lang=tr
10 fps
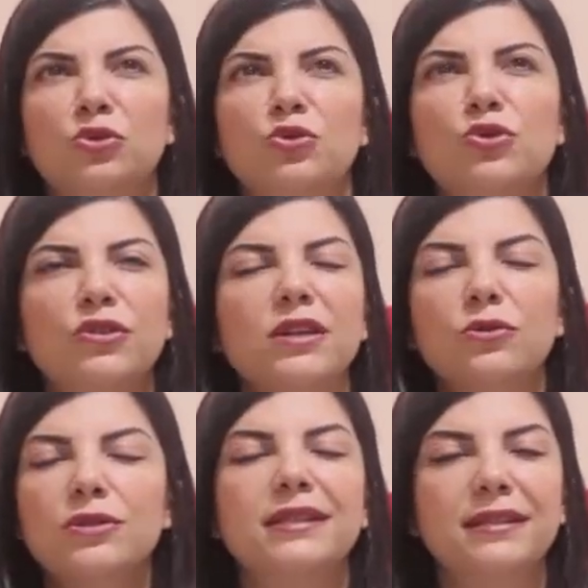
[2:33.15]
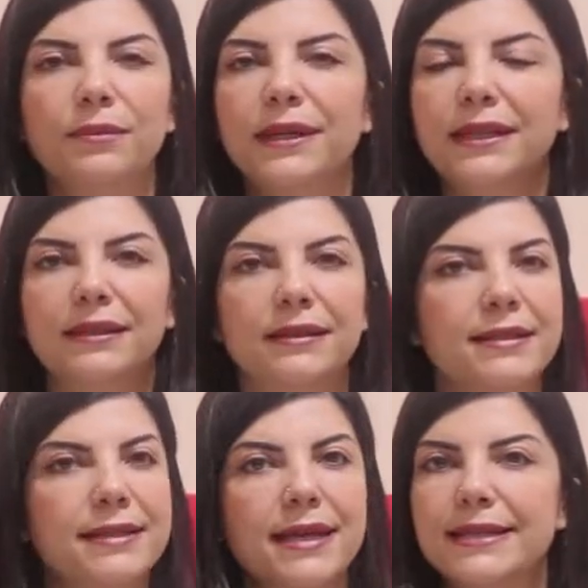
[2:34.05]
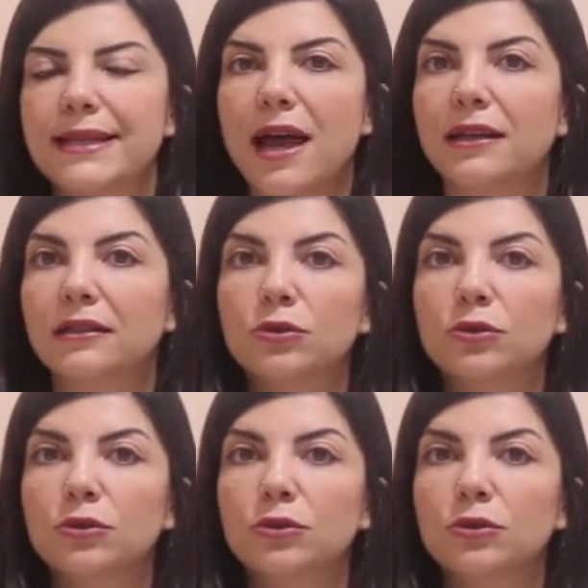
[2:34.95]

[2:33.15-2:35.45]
Düşünün ki o sırada beynin sesler,